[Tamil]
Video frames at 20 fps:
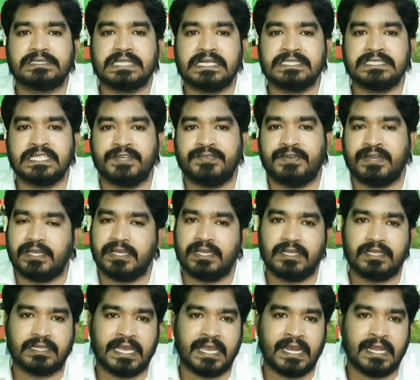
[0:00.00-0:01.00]
சஞ்சீவி
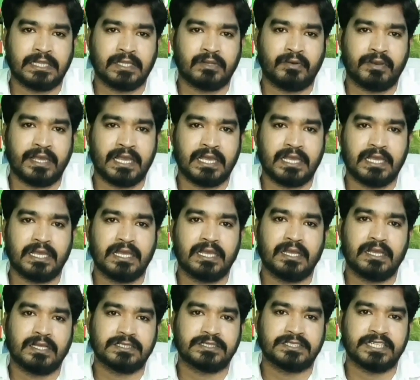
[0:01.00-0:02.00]
தைலத்தினுடைய
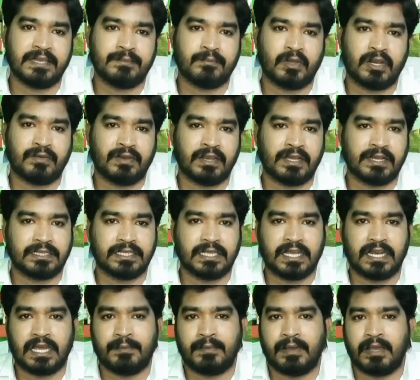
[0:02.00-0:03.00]
செய்முறை விளக்கத்தை
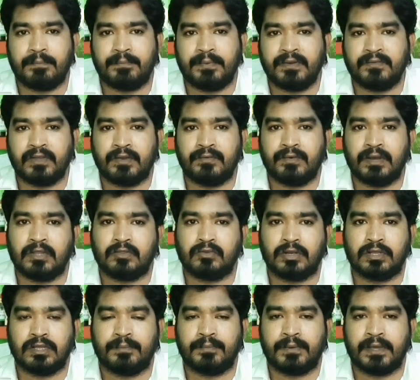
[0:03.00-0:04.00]
நாம பின்வரும் வழியில
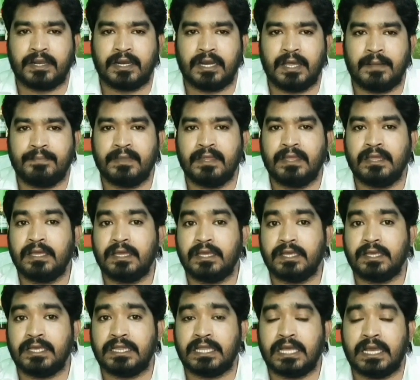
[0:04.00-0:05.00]
தொடர்ந்து பார்க்கலாம்
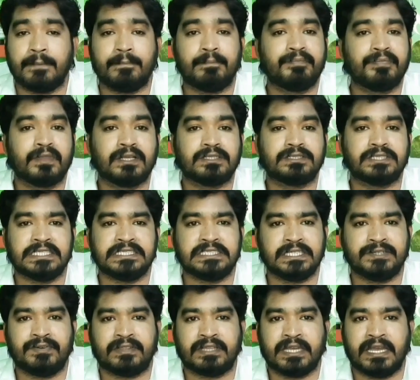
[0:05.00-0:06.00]
இந்த
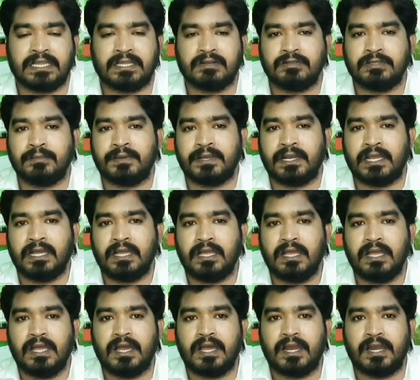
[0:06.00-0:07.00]
சஞ்சீவி தைலத்தை வந்து பண்ண
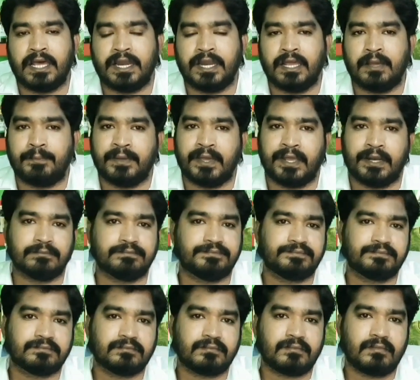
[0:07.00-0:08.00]
நிறைய பேர்
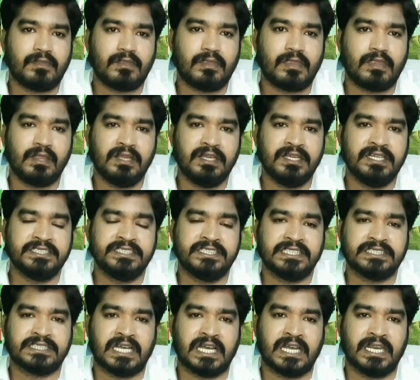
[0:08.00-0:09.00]
இஞ்சி
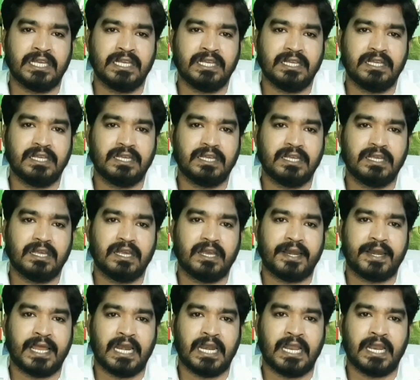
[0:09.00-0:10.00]
சாறு
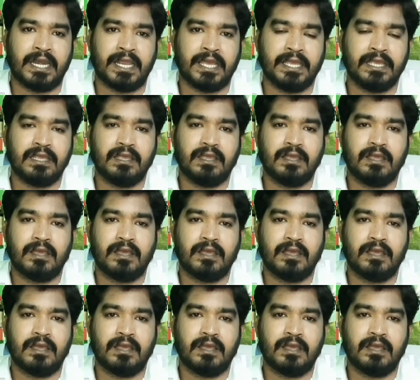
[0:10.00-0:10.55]
நல்லெண்ணெய்